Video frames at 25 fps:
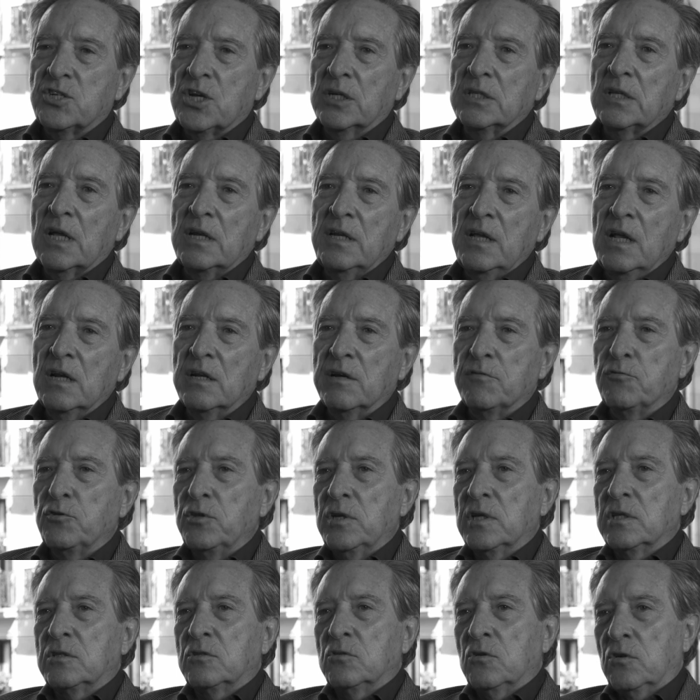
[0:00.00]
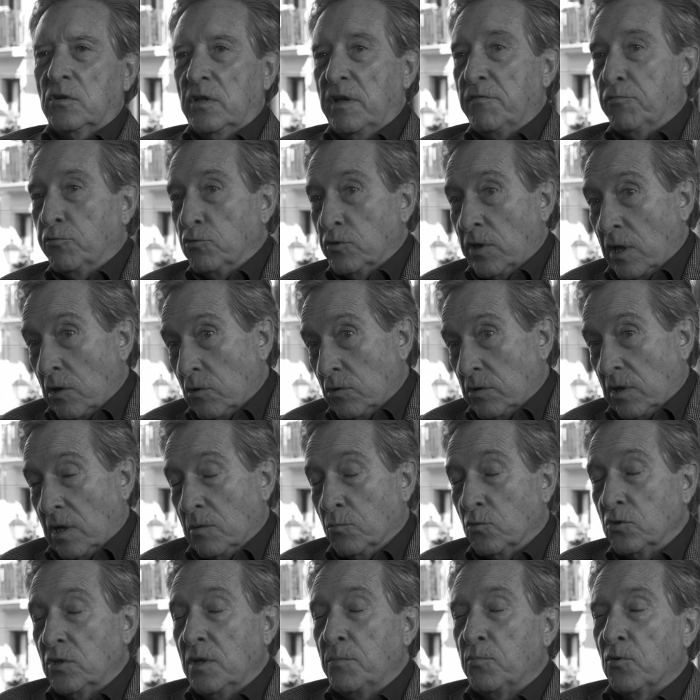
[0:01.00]
Jean Daniel, que fue director y fundador del
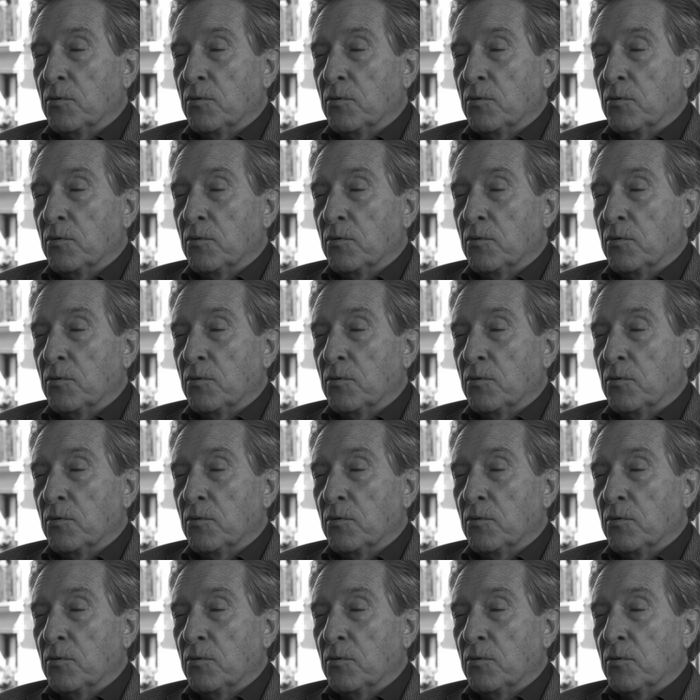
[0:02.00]
Monde